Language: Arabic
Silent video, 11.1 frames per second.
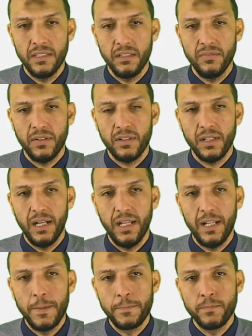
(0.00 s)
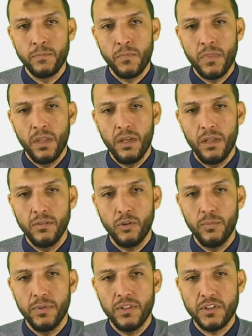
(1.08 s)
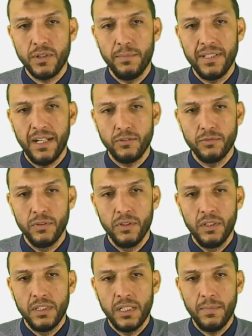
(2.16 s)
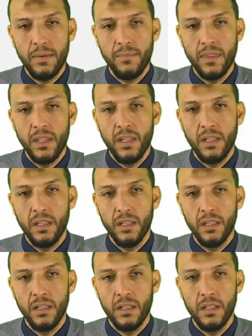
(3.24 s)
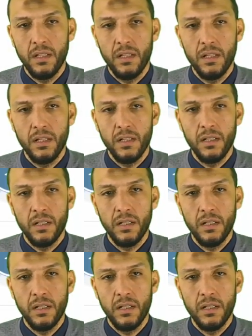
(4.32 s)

تتفرج على آه، الدوكيومنتيشن بتاعته تمام آه